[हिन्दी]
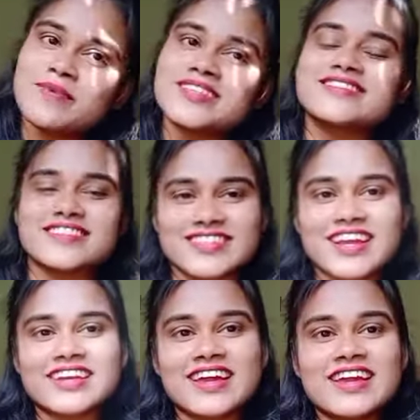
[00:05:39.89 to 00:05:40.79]
इसीलिए
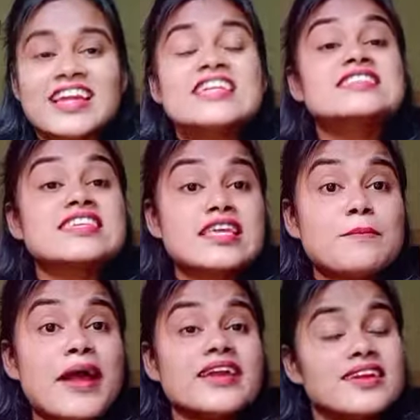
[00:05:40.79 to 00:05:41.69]
मैं इतनी
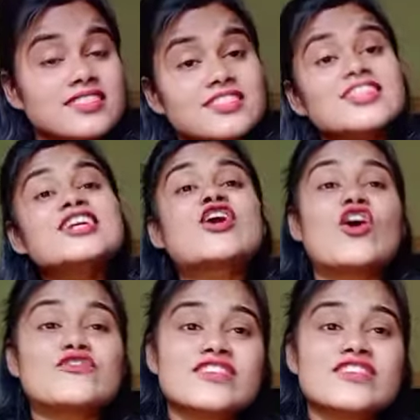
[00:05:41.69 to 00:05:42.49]
कॉन्फिडेंस के साथ आप